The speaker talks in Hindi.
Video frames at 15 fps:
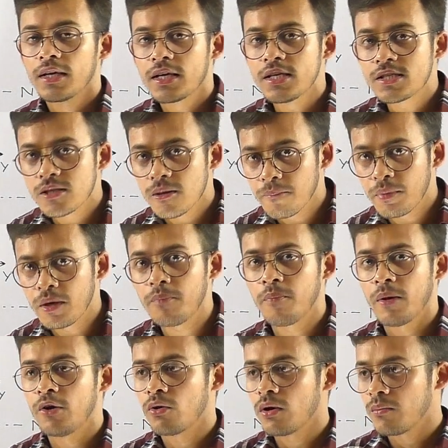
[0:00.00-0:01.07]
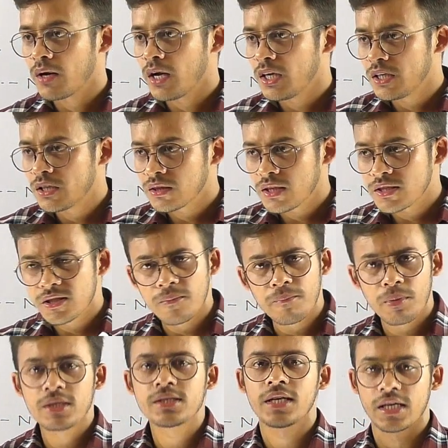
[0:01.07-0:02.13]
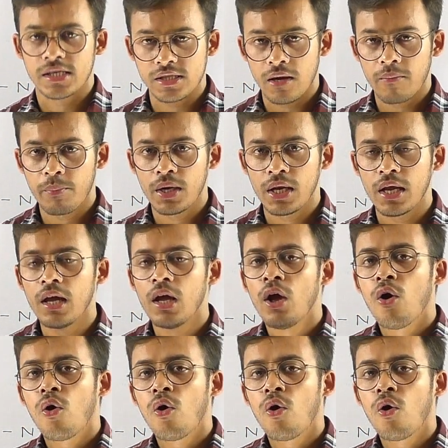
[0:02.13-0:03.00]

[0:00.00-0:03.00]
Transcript: कि सिंपल पेंडुलम का इतना सिंपल सा एग्जाम्पल है